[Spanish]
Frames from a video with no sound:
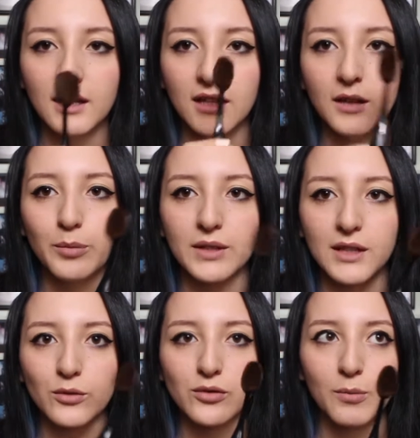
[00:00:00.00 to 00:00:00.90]
Y pues
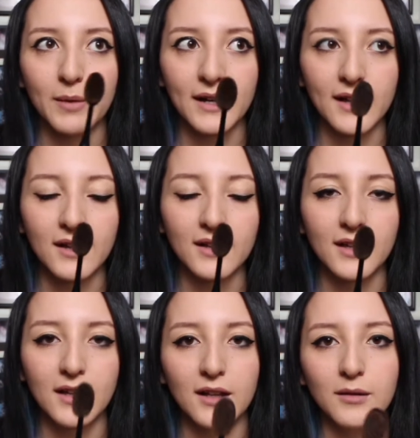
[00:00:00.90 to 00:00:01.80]
la uso para
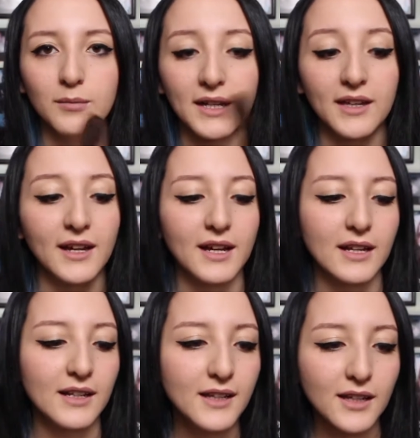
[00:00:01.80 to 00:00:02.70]
el
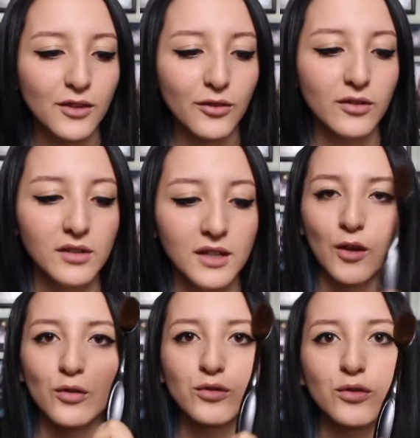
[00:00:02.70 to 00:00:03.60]
maquillaje líquido.
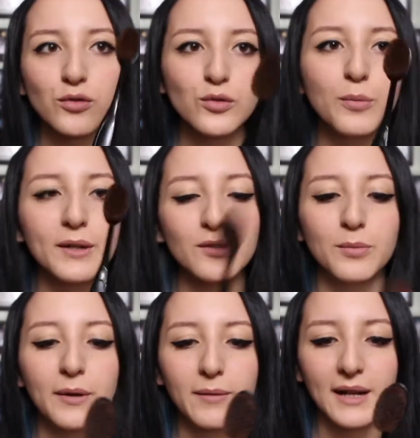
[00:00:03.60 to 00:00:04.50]
Costó súper,
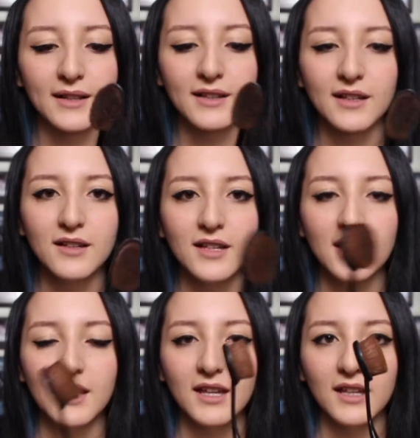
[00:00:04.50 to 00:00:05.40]
súper barata.
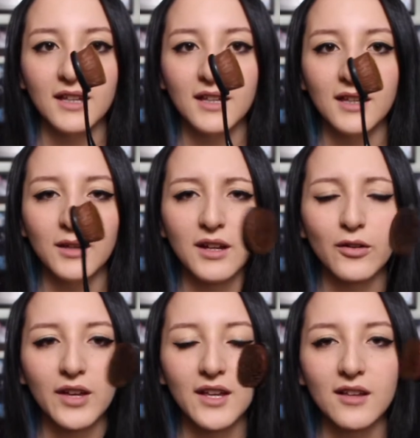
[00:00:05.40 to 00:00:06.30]
Y
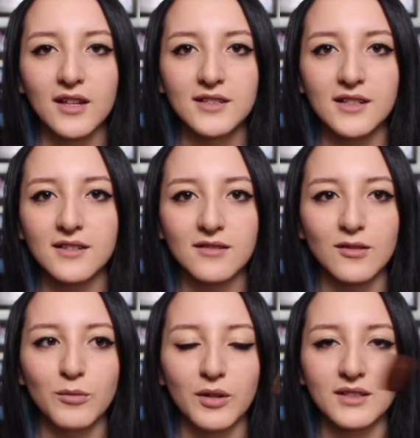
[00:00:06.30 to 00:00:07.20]
creo que estas
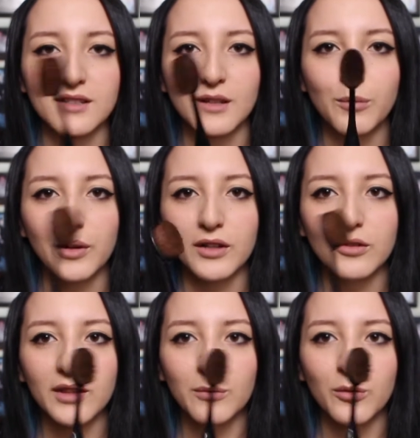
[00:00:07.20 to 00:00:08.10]
como que se están
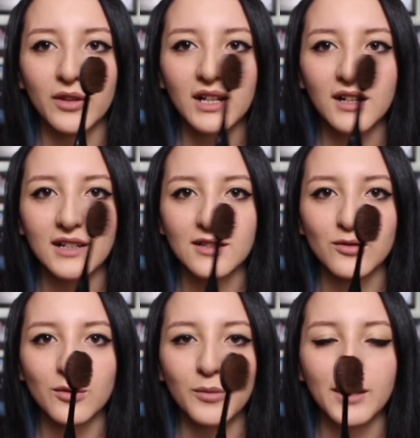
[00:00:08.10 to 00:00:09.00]
poniendo de moda, las
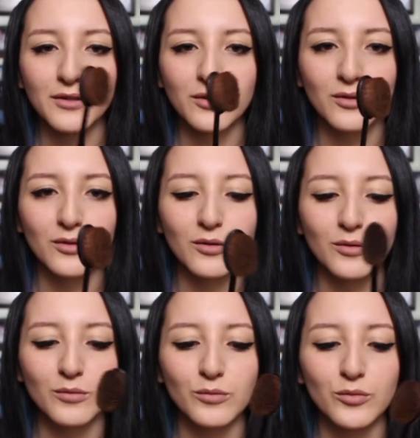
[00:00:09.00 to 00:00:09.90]
estoy
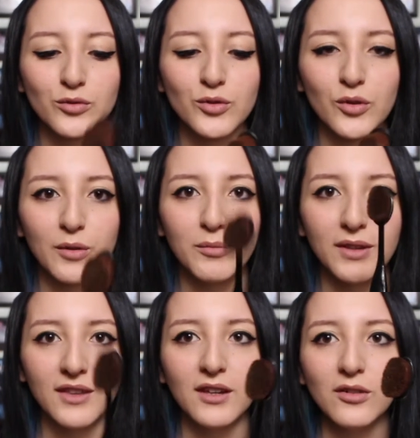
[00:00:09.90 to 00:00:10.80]
viendo mucho en
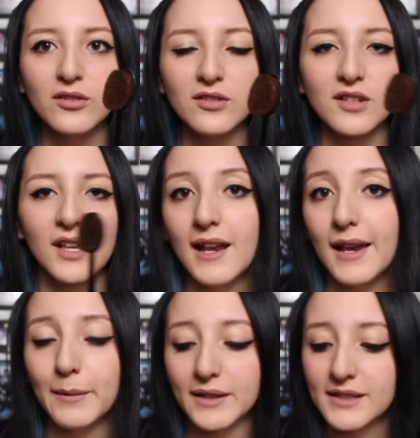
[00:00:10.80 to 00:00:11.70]
videos.
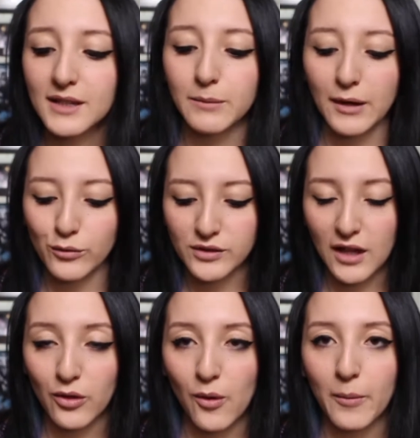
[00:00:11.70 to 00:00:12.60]
La verdad es que me ha
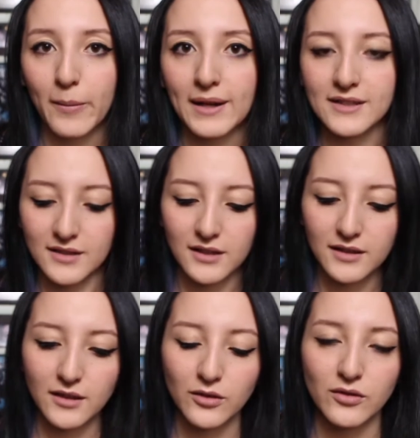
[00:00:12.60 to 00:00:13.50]
gustado
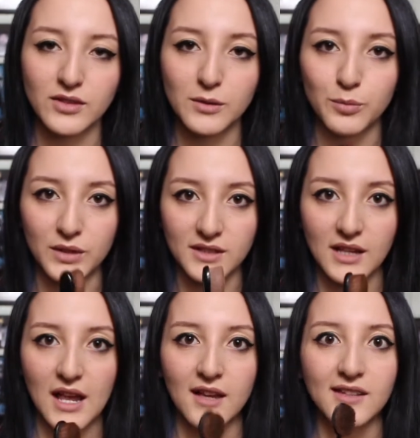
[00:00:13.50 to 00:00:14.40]
bastante, entonces pues
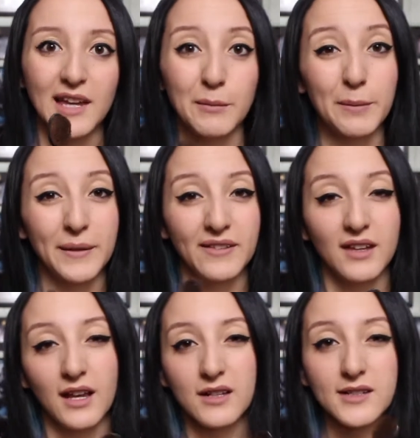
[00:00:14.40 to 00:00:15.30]
ya me
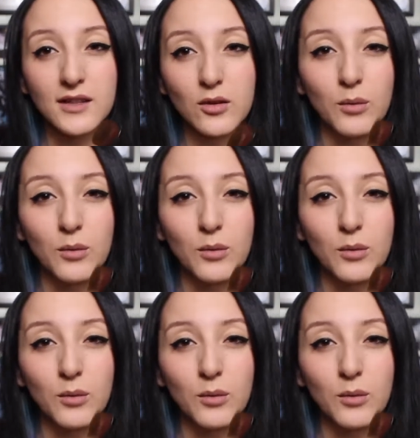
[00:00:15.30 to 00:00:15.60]
pedí el set